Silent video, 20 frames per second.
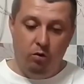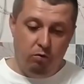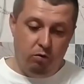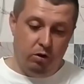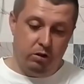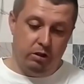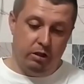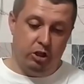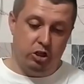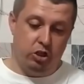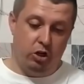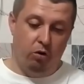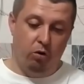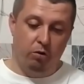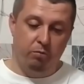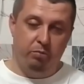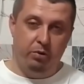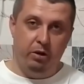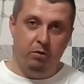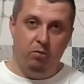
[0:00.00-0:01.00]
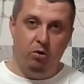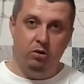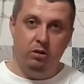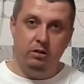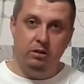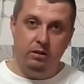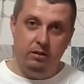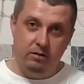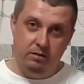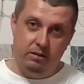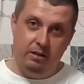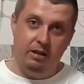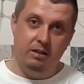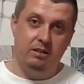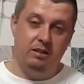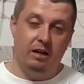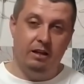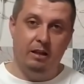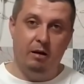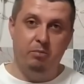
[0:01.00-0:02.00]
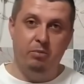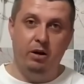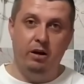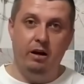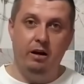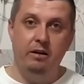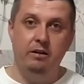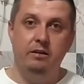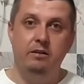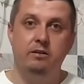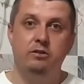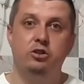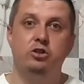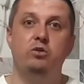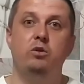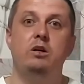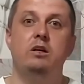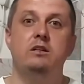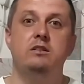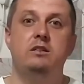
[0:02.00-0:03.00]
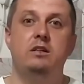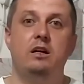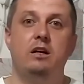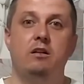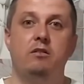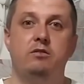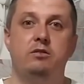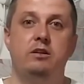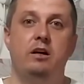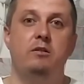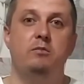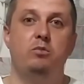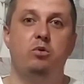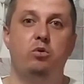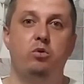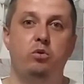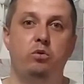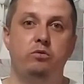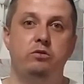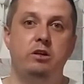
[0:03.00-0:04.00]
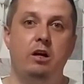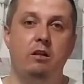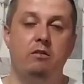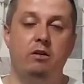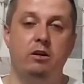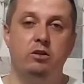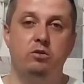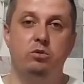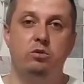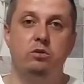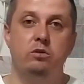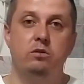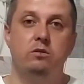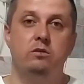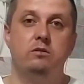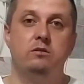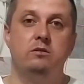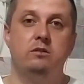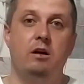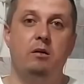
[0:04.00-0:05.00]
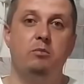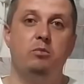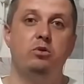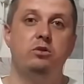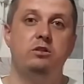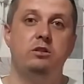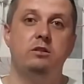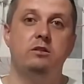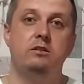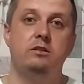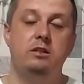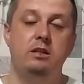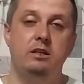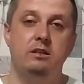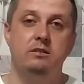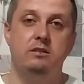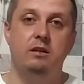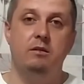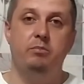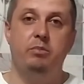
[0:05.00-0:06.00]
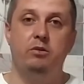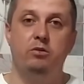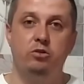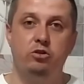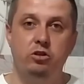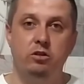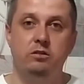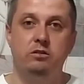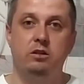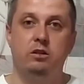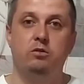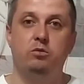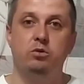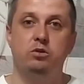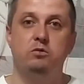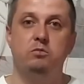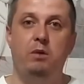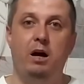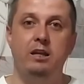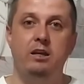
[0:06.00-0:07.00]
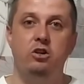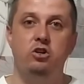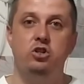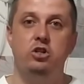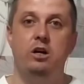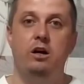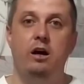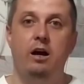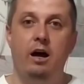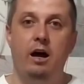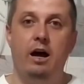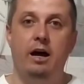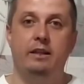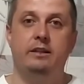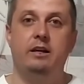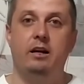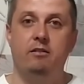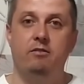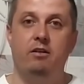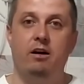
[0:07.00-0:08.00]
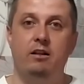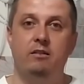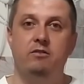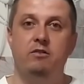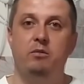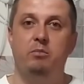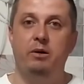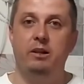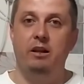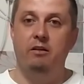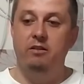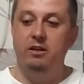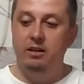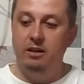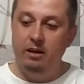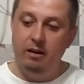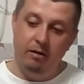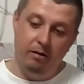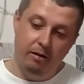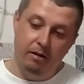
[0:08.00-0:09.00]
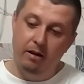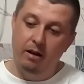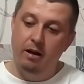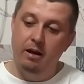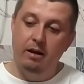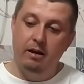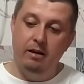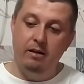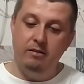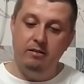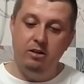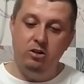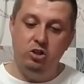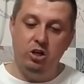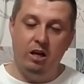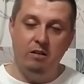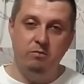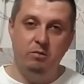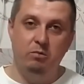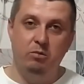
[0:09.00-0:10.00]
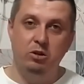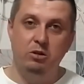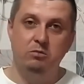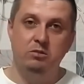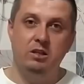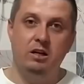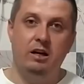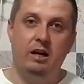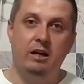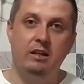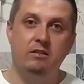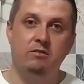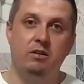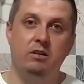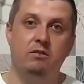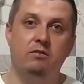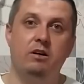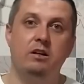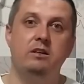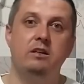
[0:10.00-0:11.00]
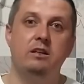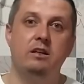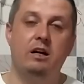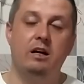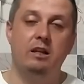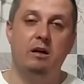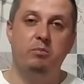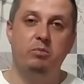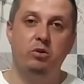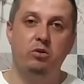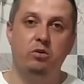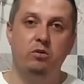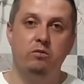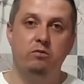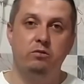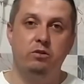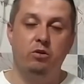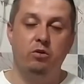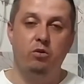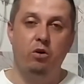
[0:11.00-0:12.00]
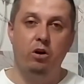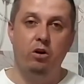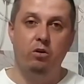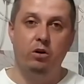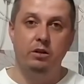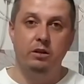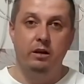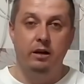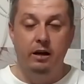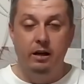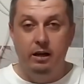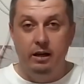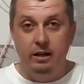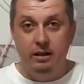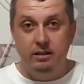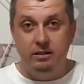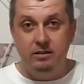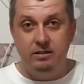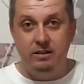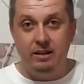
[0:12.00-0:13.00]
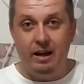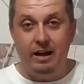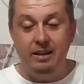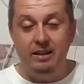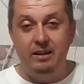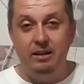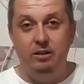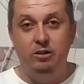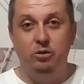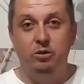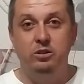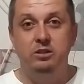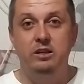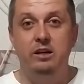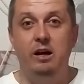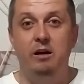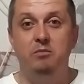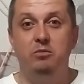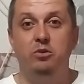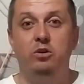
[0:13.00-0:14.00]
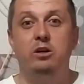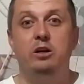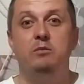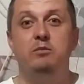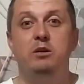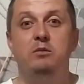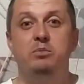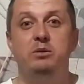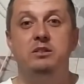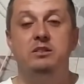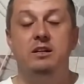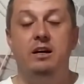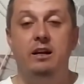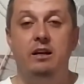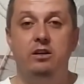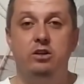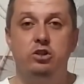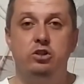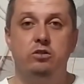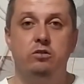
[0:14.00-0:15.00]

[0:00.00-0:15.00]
Ну вот, наш лен перемолотый, здесь конопля. Что я сделал? Взял муку, взял воду, замутил тесто, получился кусманище, оторвал две половинки. И сейчас мы будем закатывать в один коноплю, в другой лен. Кстати, друзья, много мне писали,